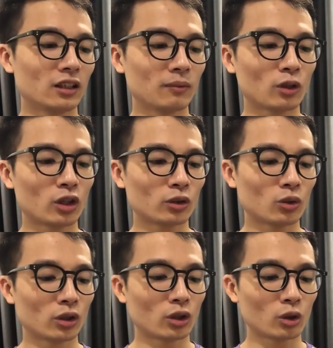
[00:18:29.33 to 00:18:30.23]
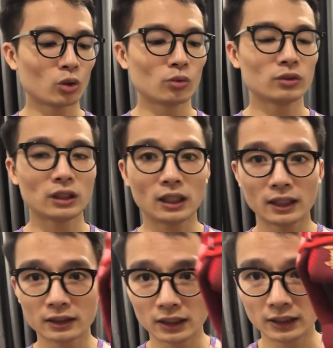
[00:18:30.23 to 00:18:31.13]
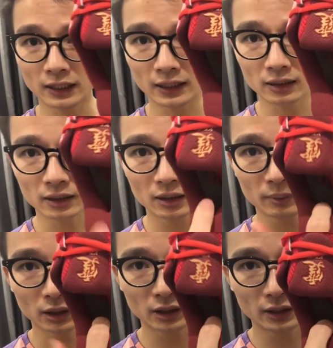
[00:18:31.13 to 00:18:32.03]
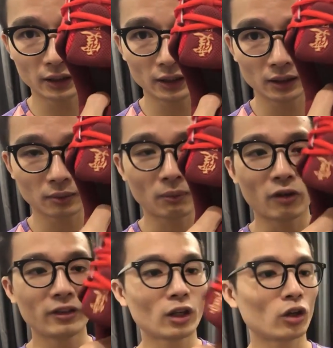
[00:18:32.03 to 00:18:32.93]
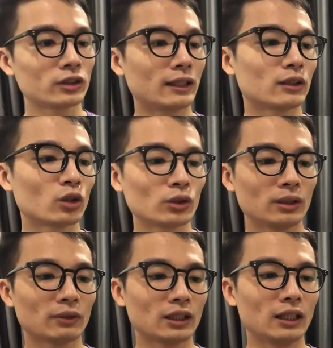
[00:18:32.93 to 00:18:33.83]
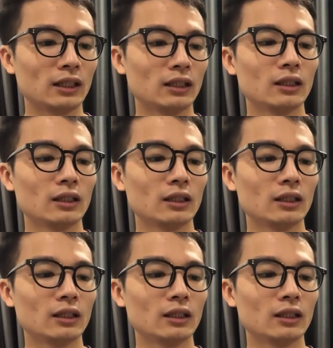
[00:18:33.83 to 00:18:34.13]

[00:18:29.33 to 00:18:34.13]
đệm gót của nó cũng rất là dày dặn đấy, mọi người đấy bảo vệ gót rất là tốt nha mọi người